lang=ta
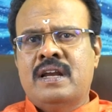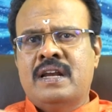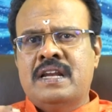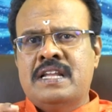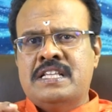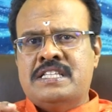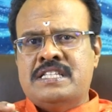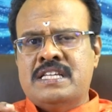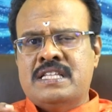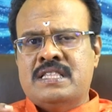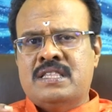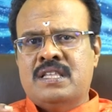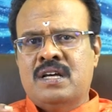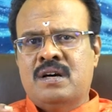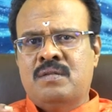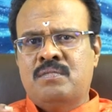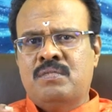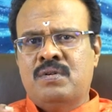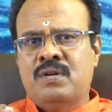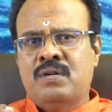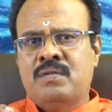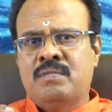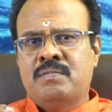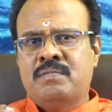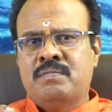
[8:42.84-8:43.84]

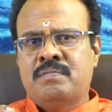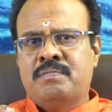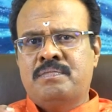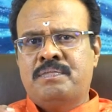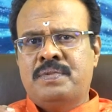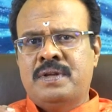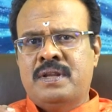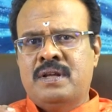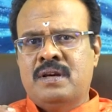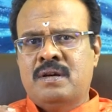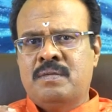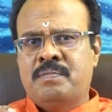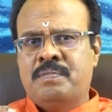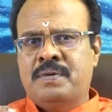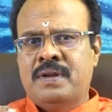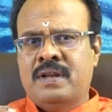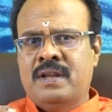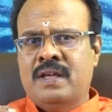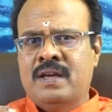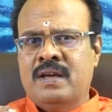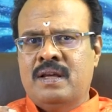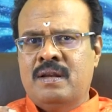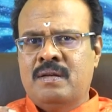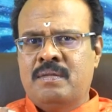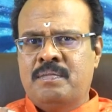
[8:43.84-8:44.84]
நிச்சயத்தாம்பலம் பிறகு
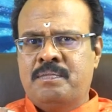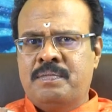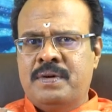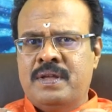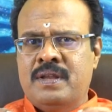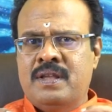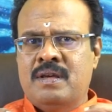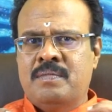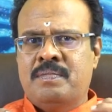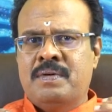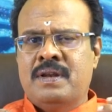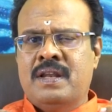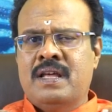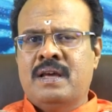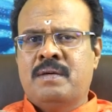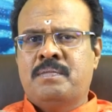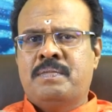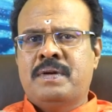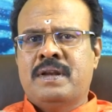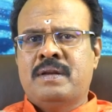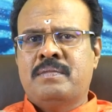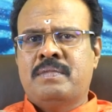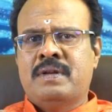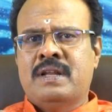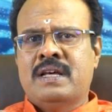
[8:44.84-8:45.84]
பிள்ளைகள் பெரிய பிள்ளை
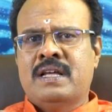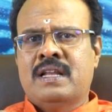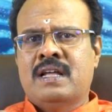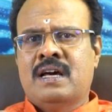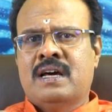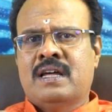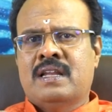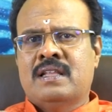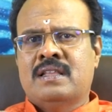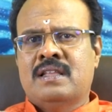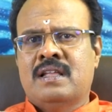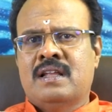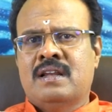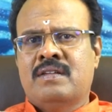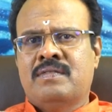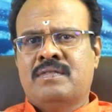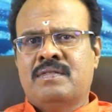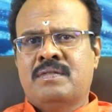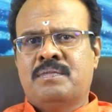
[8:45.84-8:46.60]
பெண் பிள்ளைகளாக இருந்தால்